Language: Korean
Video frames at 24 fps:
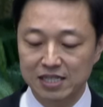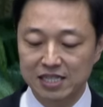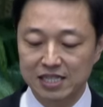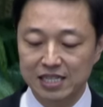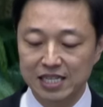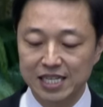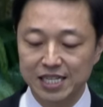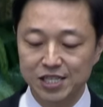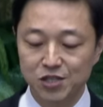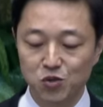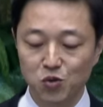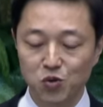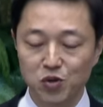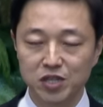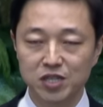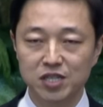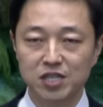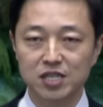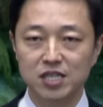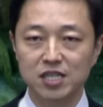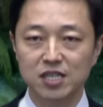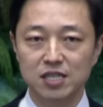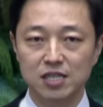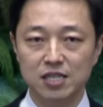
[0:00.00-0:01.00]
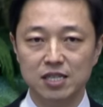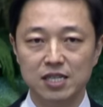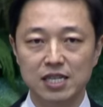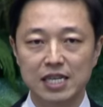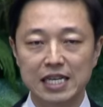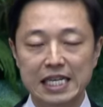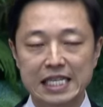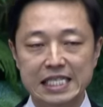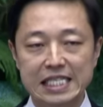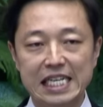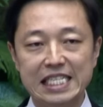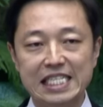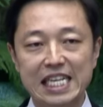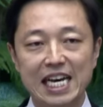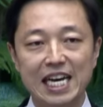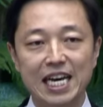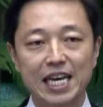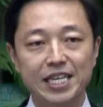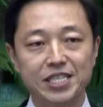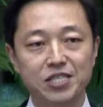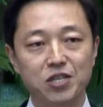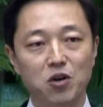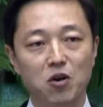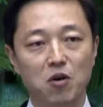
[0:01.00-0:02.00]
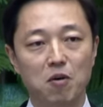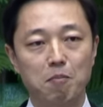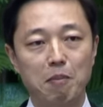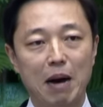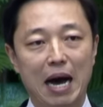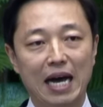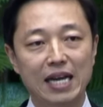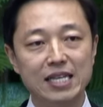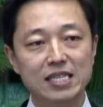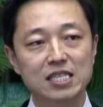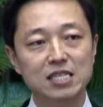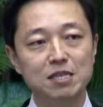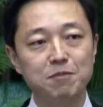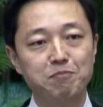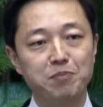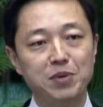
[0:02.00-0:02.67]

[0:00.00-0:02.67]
그리스도인들은 세상에서 많은